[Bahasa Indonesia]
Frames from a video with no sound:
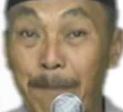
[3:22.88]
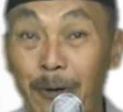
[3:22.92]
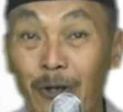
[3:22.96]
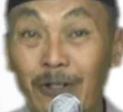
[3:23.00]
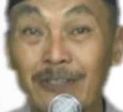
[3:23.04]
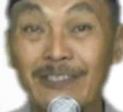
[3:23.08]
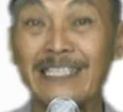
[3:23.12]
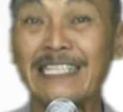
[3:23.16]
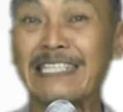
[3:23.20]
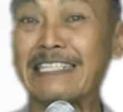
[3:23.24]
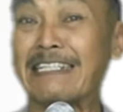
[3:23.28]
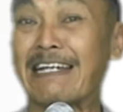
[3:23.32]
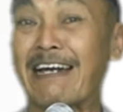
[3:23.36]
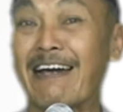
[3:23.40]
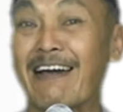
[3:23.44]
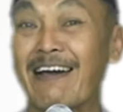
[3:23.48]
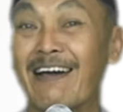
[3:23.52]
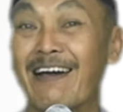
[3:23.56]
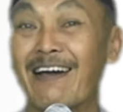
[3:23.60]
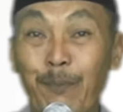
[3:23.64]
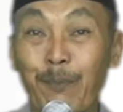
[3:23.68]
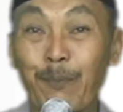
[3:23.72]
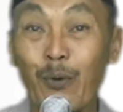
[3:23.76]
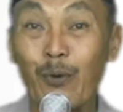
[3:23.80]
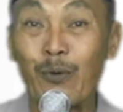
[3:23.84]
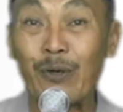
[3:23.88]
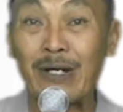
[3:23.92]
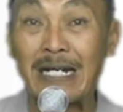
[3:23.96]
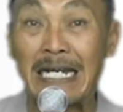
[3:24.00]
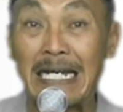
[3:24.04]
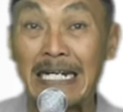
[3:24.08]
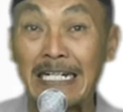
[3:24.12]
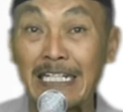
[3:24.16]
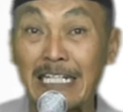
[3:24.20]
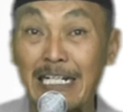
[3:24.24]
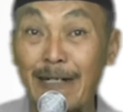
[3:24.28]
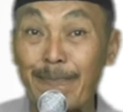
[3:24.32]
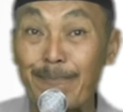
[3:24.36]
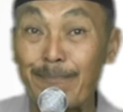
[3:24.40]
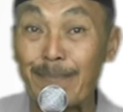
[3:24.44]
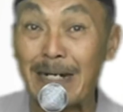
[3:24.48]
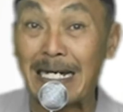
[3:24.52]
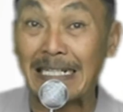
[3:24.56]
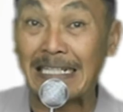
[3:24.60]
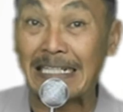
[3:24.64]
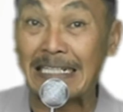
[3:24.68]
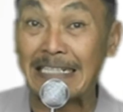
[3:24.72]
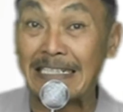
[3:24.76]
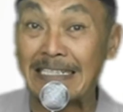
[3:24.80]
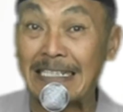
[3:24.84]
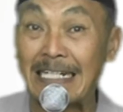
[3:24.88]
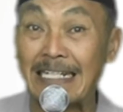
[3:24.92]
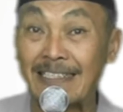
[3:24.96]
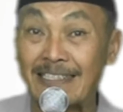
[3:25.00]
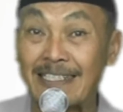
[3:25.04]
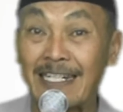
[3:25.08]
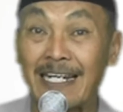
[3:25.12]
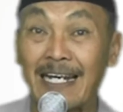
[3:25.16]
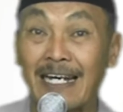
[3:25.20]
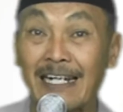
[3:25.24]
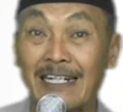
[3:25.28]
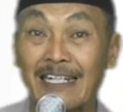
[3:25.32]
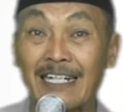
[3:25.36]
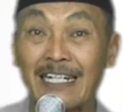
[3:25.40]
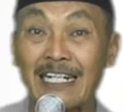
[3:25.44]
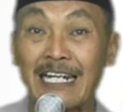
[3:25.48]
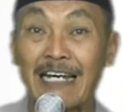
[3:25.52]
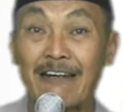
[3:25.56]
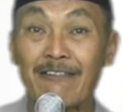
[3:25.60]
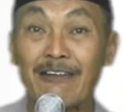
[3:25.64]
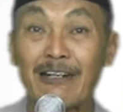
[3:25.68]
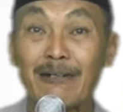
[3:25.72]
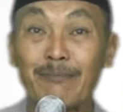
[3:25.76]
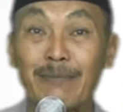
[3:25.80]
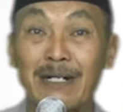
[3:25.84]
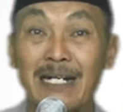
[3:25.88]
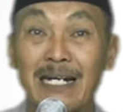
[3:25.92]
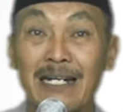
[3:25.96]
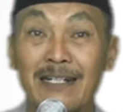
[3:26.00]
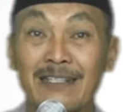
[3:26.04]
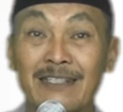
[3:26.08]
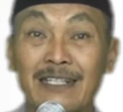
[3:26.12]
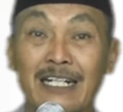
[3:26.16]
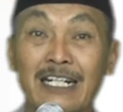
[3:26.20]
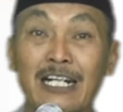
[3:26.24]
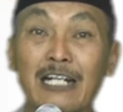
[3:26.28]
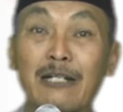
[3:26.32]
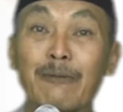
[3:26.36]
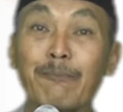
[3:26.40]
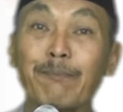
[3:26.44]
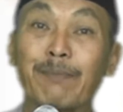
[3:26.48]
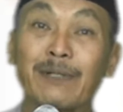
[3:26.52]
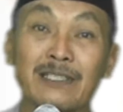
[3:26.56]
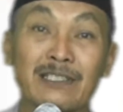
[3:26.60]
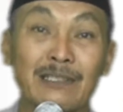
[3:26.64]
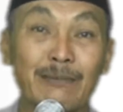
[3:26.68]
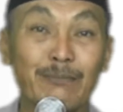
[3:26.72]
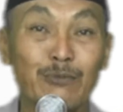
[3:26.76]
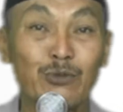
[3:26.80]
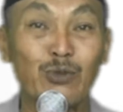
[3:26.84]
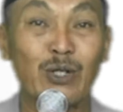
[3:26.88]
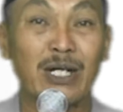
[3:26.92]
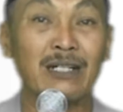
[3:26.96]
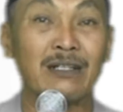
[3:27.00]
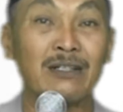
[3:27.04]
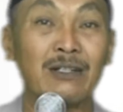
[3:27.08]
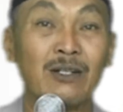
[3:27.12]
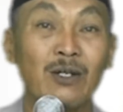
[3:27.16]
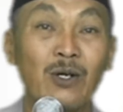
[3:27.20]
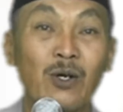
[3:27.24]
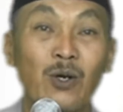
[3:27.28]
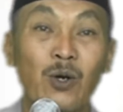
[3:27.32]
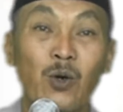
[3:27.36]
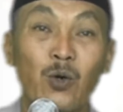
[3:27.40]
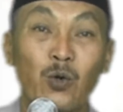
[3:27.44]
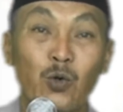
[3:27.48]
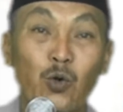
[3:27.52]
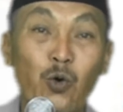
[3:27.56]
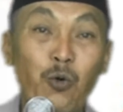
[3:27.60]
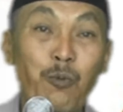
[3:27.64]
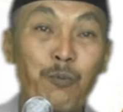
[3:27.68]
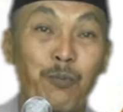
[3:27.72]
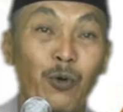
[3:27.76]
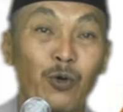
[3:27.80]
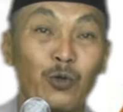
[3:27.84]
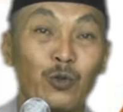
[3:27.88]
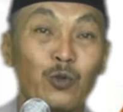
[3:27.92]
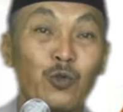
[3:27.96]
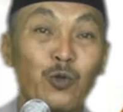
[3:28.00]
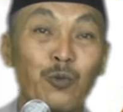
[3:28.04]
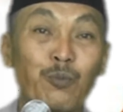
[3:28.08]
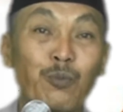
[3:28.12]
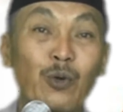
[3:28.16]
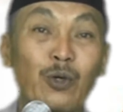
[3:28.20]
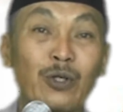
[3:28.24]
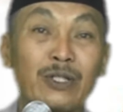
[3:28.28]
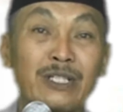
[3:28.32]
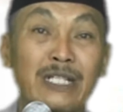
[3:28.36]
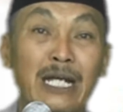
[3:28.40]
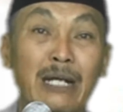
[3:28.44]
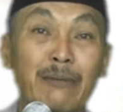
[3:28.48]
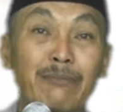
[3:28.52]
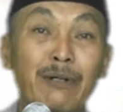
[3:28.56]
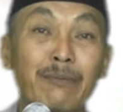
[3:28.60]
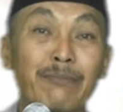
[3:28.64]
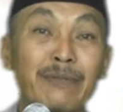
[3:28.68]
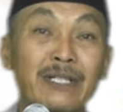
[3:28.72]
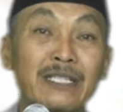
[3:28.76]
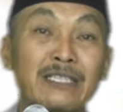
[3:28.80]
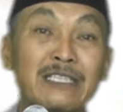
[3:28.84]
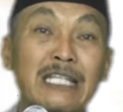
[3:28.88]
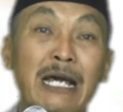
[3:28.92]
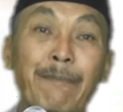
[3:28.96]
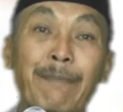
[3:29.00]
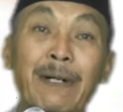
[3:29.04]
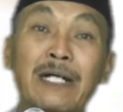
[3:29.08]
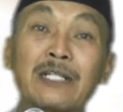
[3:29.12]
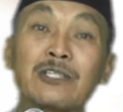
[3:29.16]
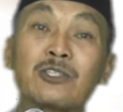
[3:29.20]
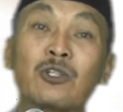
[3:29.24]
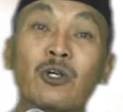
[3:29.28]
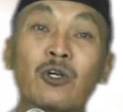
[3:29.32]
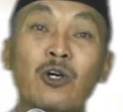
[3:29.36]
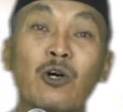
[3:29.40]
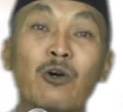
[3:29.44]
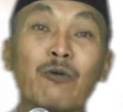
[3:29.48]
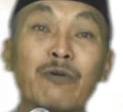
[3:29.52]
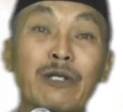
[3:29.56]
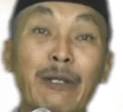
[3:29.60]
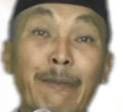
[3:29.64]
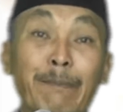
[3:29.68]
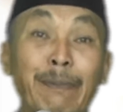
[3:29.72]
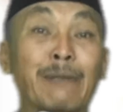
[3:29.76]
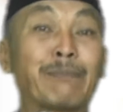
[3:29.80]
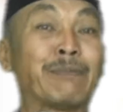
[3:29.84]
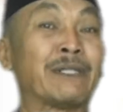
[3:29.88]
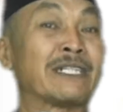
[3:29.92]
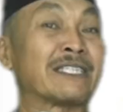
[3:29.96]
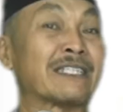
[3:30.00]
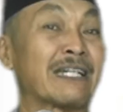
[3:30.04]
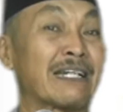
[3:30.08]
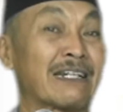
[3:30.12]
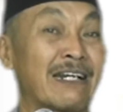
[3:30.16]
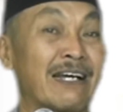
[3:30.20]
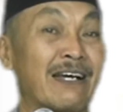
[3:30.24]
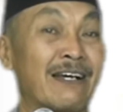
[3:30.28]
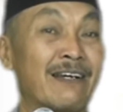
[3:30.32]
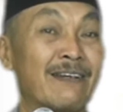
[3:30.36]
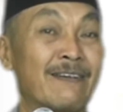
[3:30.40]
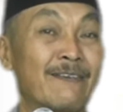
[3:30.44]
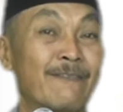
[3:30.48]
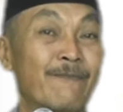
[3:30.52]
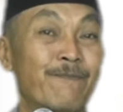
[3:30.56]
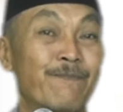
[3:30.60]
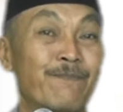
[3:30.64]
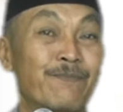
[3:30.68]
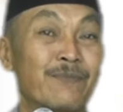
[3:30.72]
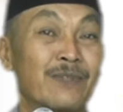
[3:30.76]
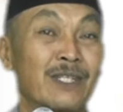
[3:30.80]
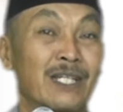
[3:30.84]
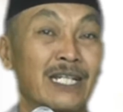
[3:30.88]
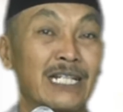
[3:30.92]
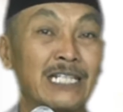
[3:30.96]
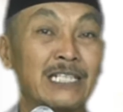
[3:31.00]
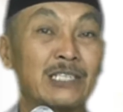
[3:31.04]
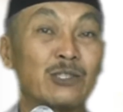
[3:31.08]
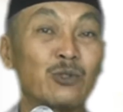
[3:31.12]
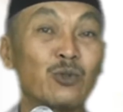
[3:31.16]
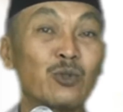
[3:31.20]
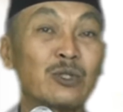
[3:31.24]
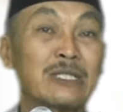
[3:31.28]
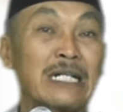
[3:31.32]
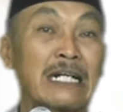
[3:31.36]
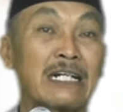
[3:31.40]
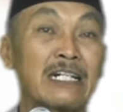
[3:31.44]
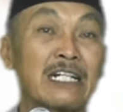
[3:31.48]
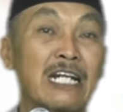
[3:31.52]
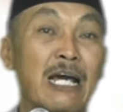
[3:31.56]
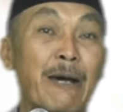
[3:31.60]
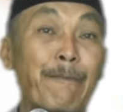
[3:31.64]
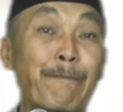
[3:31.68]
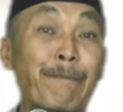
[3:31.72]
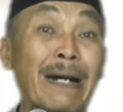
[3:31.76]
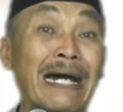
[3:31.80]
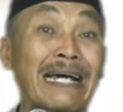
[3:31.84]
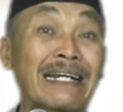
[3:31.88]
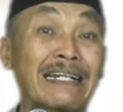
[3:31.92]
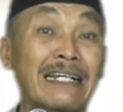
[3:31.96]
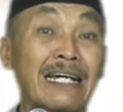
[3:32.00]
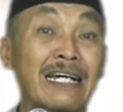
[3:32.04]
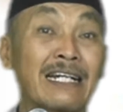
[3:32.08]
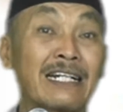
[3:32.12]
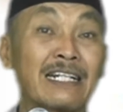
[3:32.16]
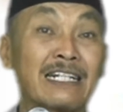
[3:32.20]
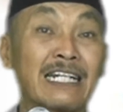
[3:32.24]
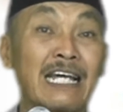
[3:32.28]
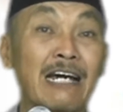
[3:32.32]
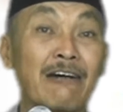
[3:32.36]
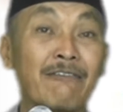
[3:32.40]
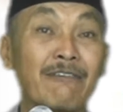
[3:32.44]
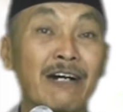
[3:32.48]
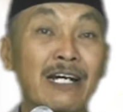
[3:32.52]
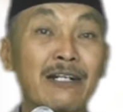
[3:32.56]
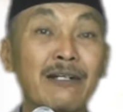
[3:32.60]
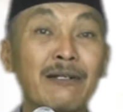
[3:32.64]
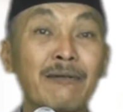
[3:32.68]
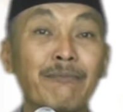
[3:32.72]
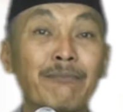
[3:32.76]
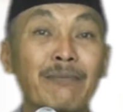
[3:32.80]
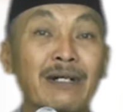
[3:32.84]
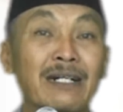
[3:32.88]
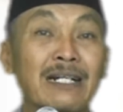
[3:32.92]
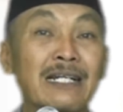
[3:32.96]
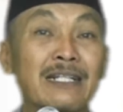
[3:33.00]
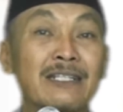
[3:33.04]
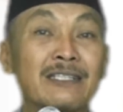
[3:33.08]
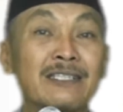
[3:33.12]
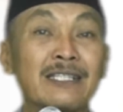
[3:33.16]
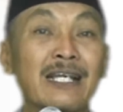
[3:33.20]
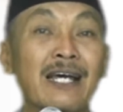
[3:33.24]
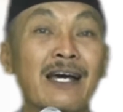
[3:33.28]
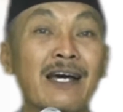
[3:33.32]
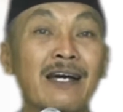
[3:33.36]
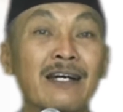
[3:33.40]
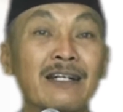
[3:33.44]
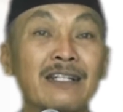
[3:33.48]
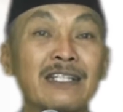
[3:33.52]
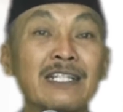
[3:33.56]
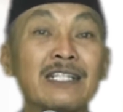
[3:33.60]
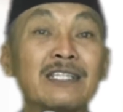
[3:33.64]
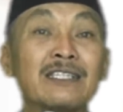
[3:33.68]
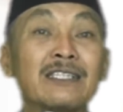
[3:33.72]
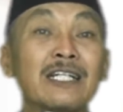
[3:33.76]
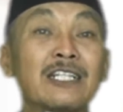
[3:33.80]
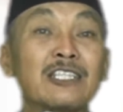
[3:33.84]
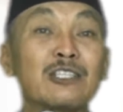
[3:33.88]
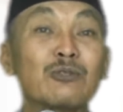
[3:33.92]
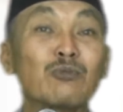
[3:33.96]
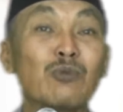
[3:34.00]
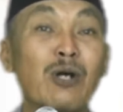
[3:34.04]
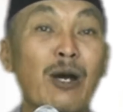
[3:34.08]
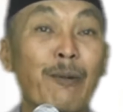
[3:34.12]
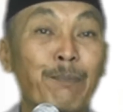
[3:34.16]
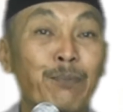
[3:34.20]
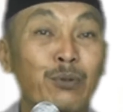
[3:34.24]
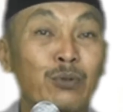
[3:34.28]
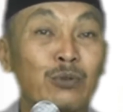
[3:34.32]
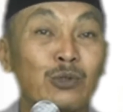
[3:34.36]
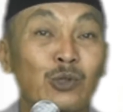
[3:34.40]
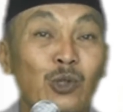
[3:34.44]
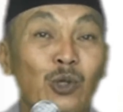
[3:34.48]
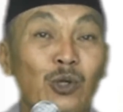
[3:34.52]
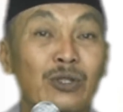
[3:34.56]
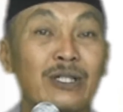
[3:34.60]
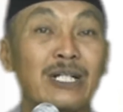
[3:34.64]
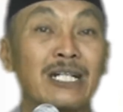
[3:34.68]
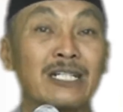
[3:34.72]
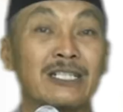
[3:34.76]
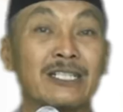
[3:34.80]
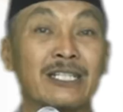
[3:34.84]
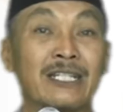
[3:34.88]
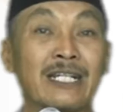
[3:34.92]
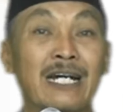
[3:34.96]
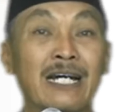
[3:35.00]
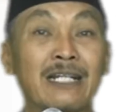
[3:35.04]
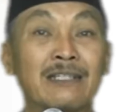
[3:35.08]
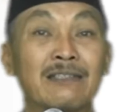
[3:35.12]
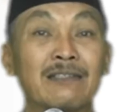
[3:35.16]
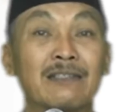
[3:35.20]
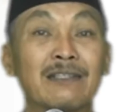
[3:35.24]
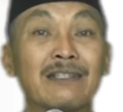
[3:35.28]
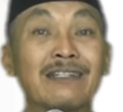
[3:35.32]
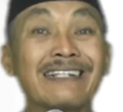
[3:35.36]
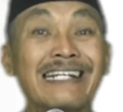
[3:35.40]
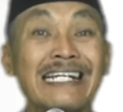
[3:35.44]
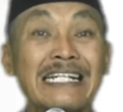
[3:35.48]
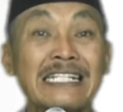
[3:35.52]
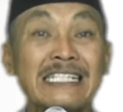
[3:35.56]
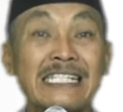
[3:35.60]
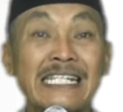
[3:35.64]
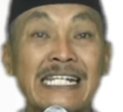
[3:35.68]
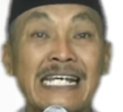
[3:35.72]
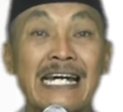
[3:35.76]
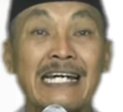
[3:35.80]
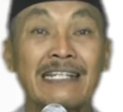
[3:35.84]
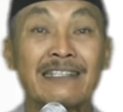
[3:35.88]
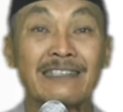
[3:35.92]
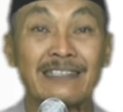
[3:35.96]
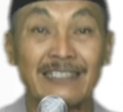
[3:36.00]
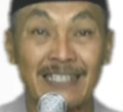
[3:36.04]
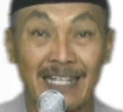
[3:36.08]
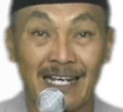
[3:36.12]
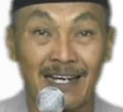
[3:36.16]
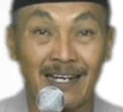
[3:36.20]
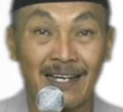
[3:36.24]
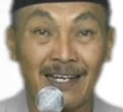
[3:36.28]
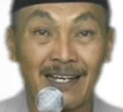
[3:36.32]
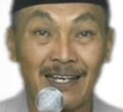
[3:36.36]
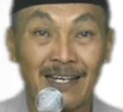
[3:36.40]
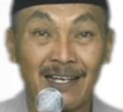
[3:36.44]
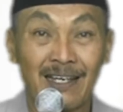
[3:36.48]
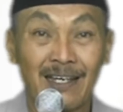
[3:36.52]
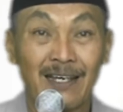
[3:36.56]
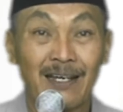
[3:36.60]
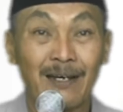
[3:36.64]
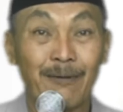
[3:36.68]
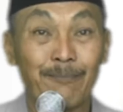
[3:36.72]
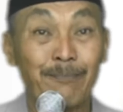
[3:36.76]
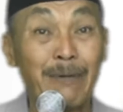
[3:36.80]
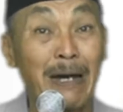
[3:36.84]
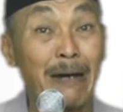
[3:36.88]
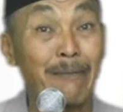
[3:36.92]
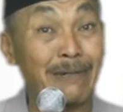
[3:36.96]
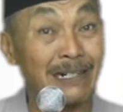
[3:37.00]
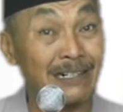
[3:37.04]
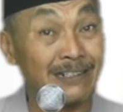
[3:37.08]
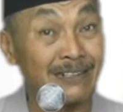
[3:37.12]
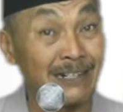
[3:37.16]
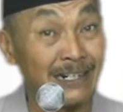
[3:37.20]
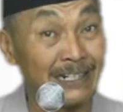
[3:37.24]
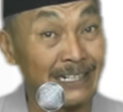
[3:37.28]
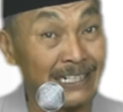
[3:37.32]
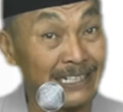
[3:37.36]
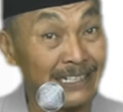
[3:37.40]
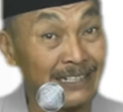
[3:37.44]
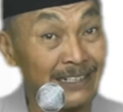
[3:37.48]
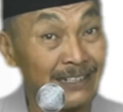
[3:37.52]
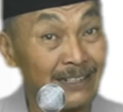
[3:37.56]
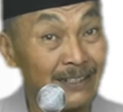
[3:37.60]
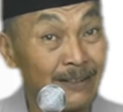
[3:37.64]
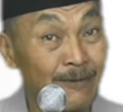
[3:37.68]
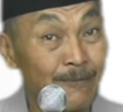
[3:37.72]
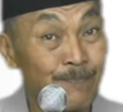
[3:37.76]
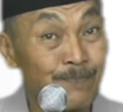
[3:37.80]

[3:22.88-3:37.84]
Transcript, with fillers: Buktinya, bukan kemarin saja relawan mengadakan pertemuan, kumpul-kumpul dan meminta Pak Jokowi berbicara. Itu karena para relawan merasa kita semua butuh nasihat-nasihatnya. Pak Mardani,